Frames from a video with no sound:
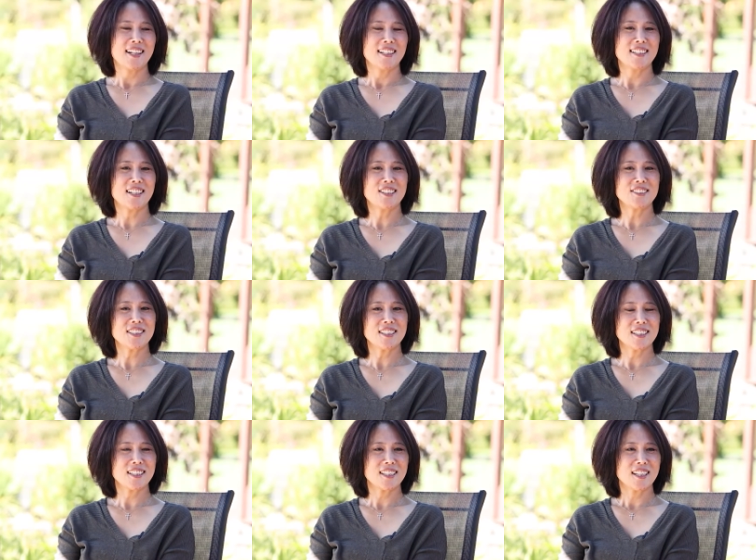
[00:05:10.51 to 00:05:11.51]
然后
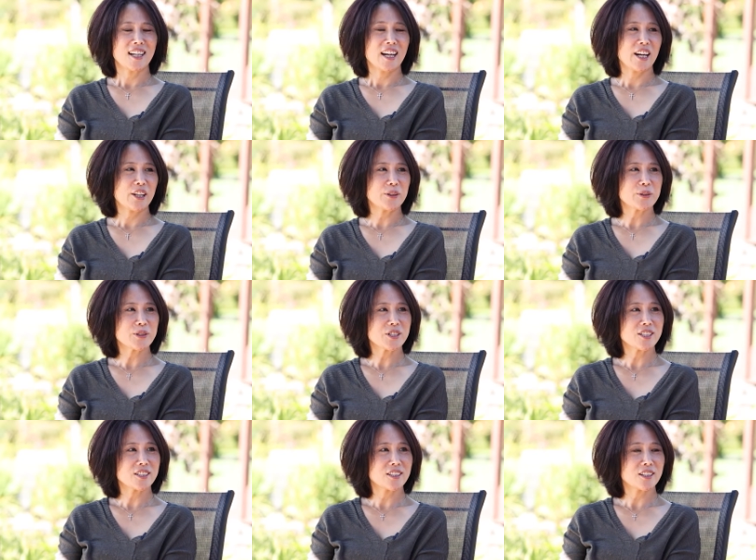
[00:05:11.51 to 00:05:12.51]
呢，还有就
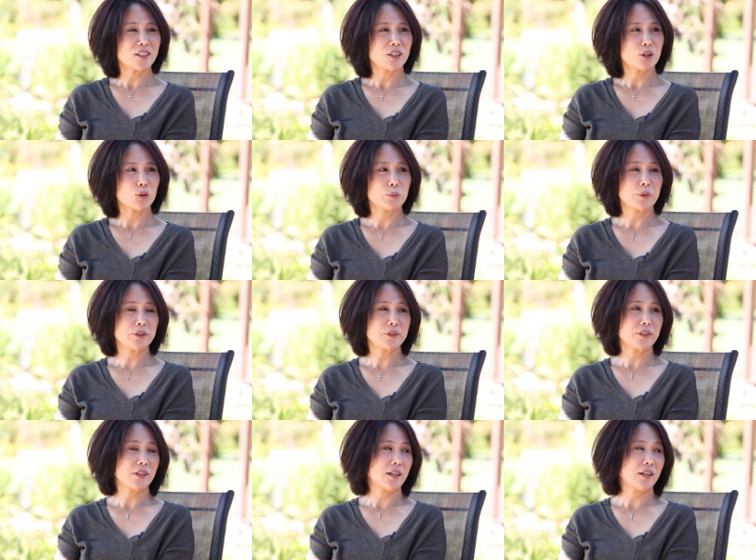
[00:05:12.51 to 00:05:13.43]
是我们